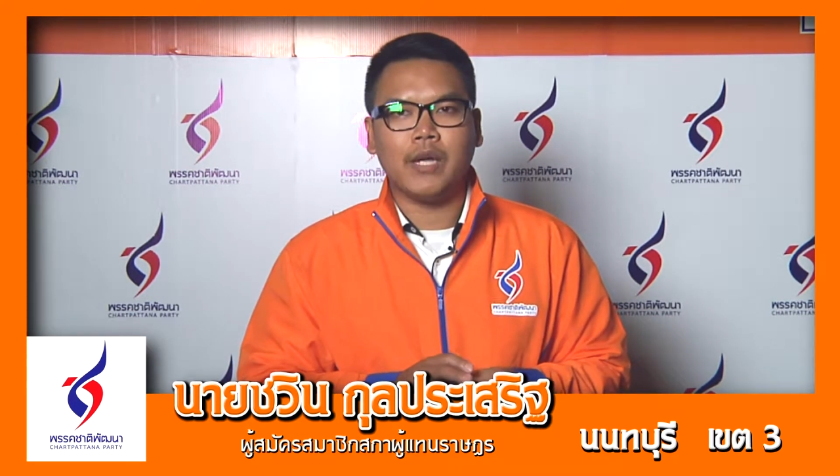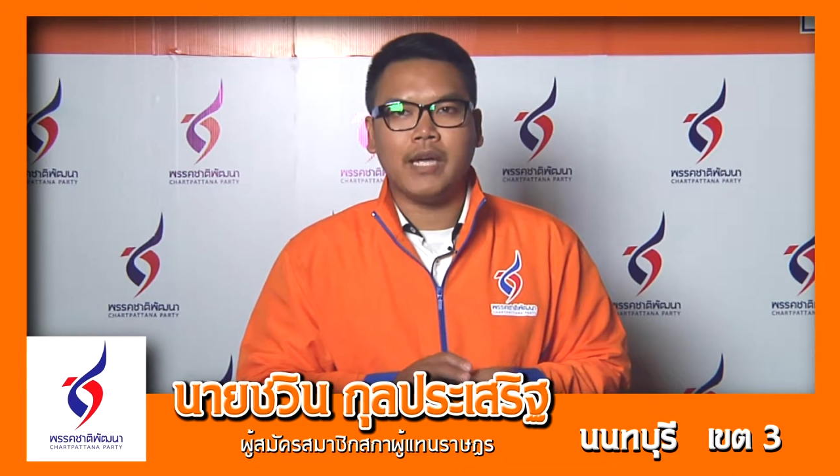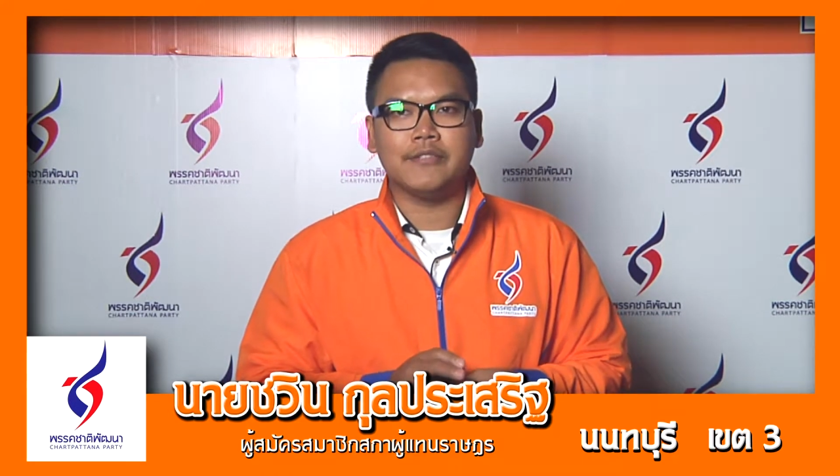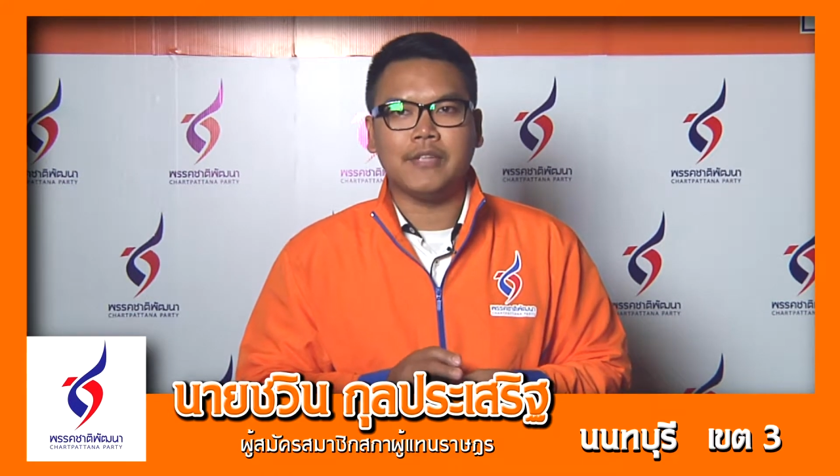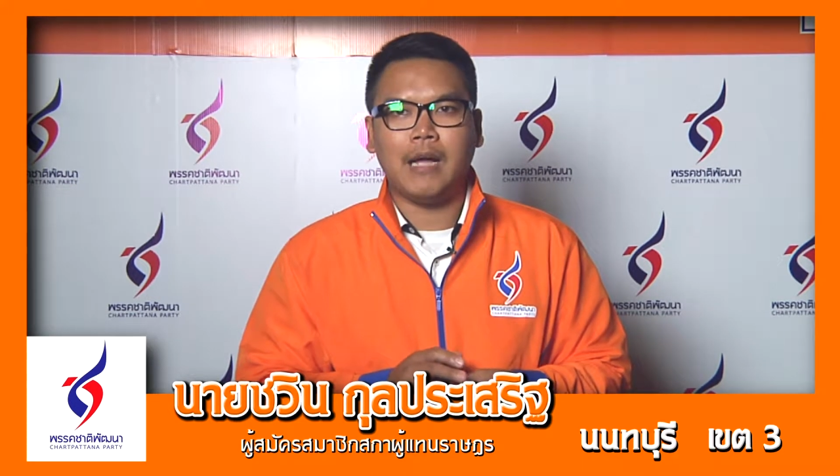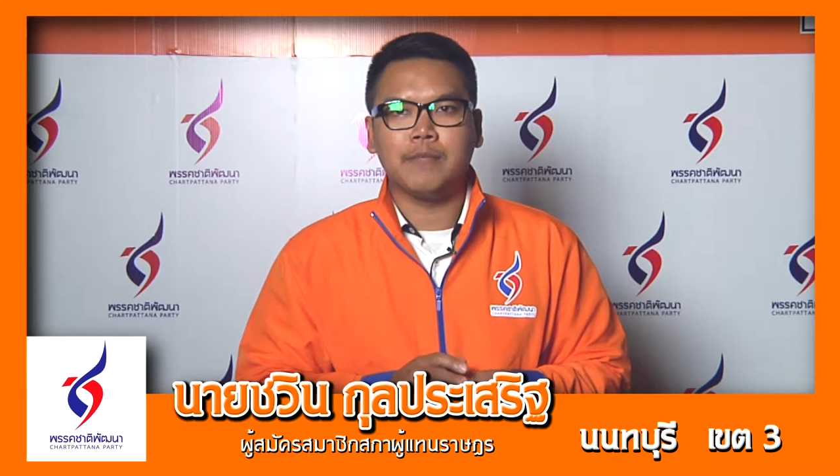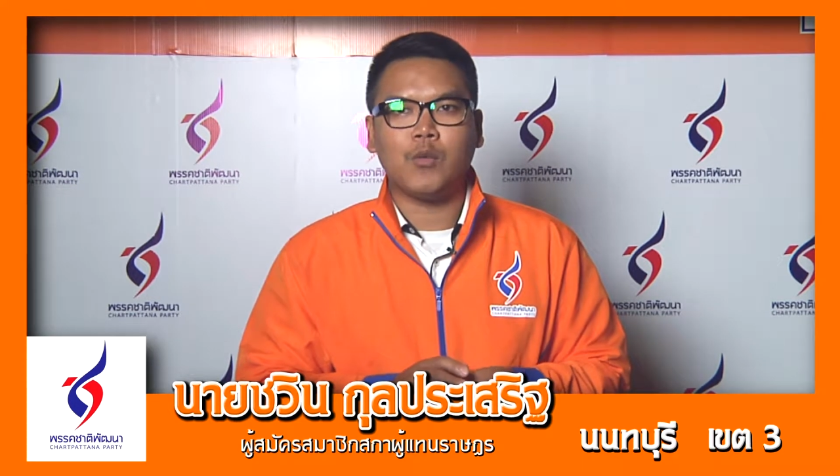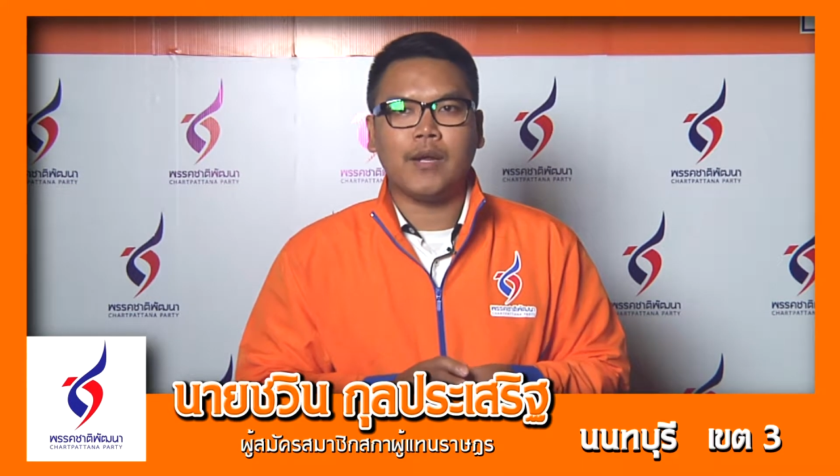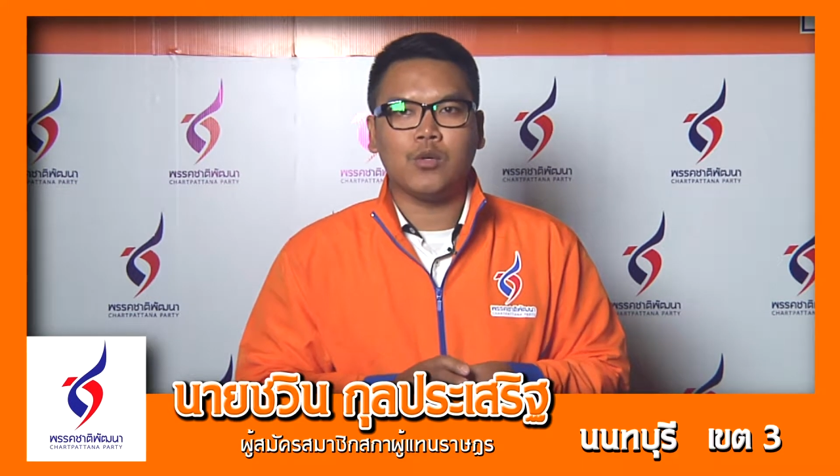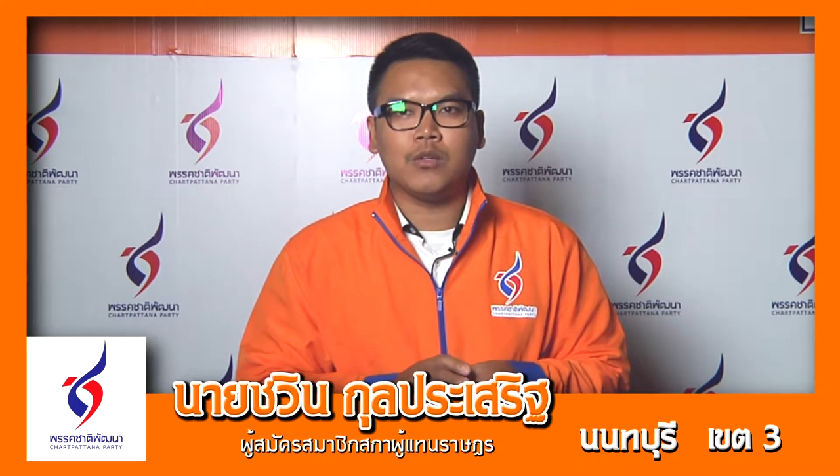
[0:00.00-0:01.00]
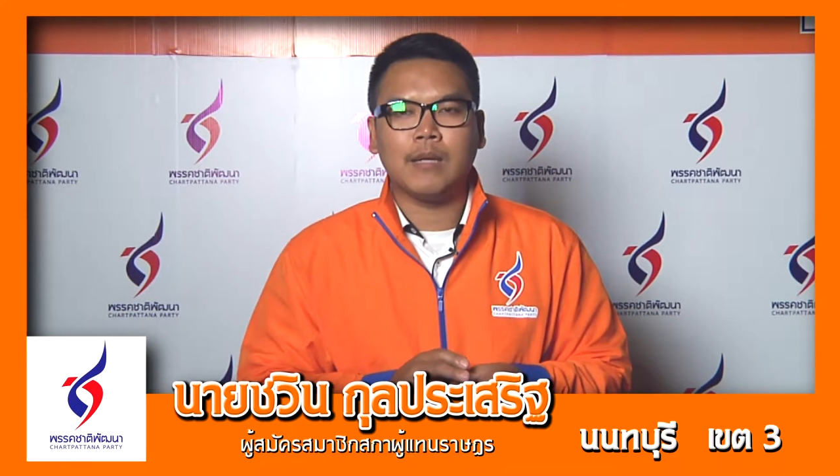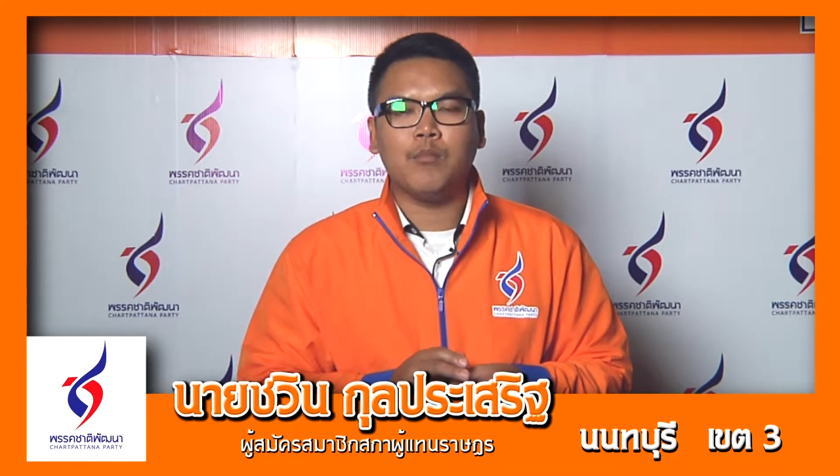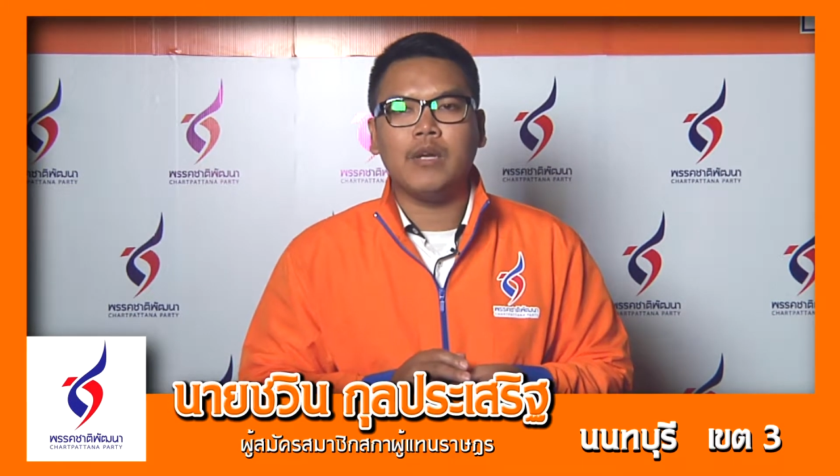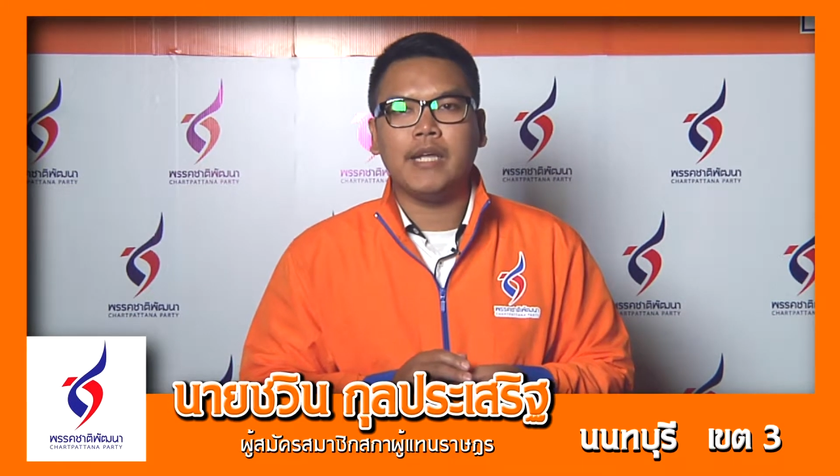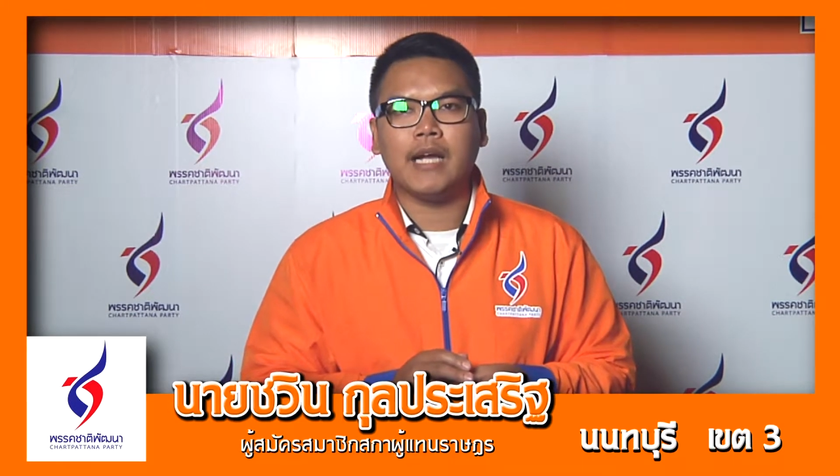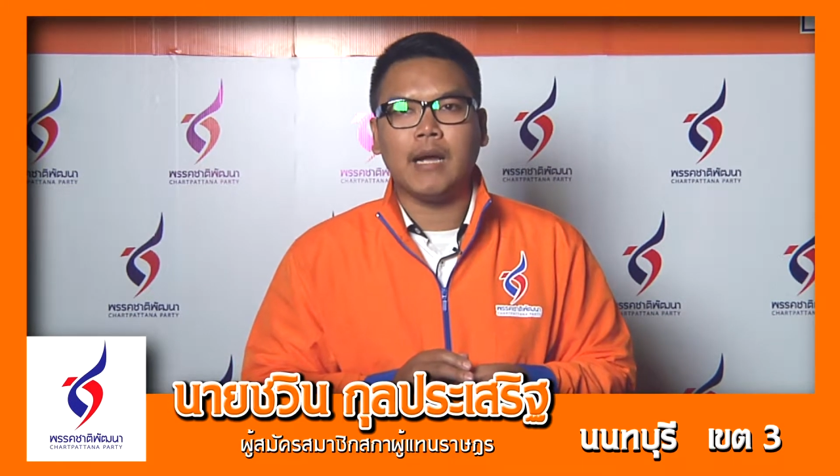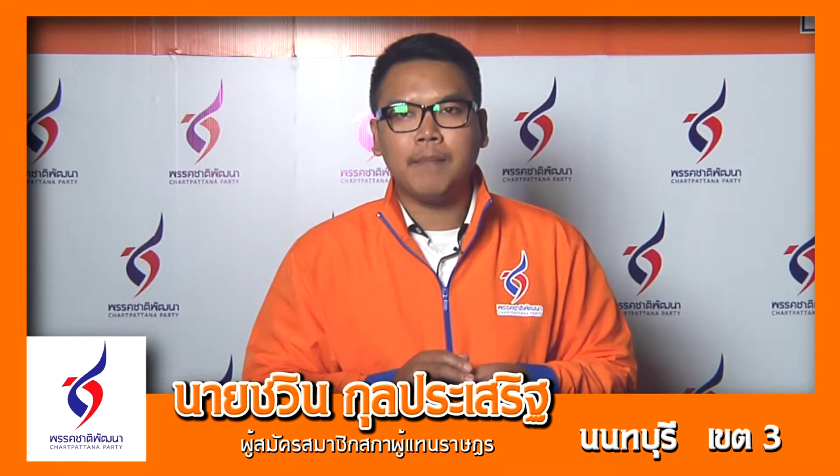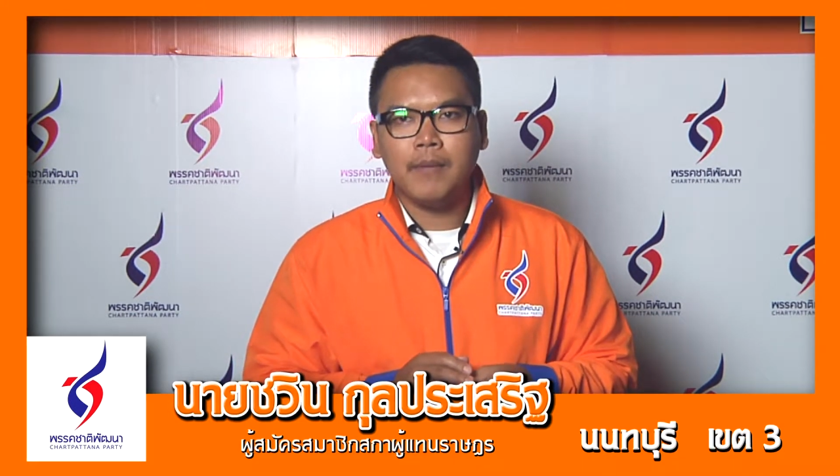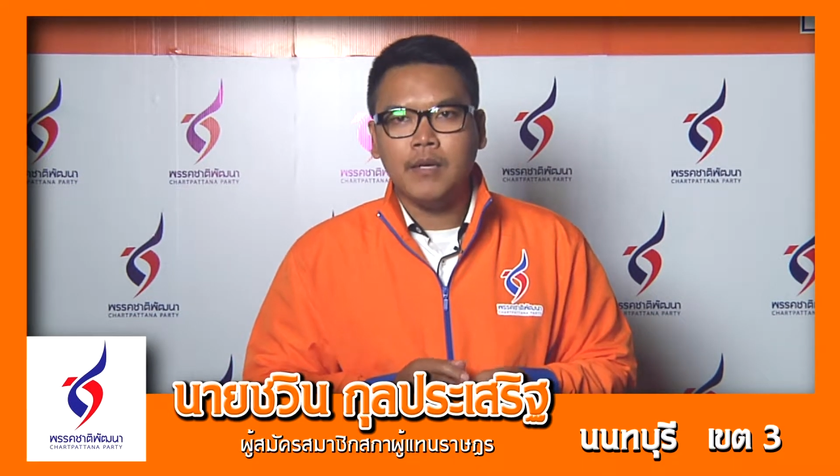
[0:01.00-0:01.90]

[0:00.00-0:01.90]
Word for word: เขตสามจังหวัด นนทบุรีครับ